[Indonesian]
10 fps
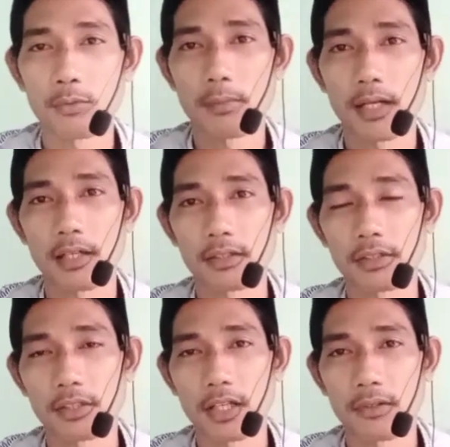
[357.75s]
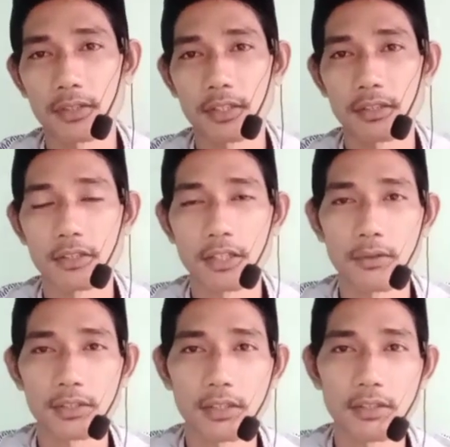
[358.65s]
ummahatina wa jaddina
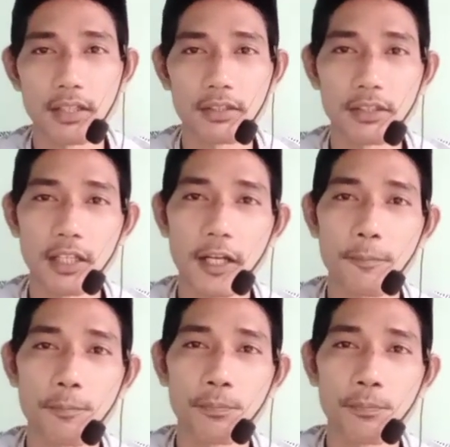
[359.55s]
wa jaddatina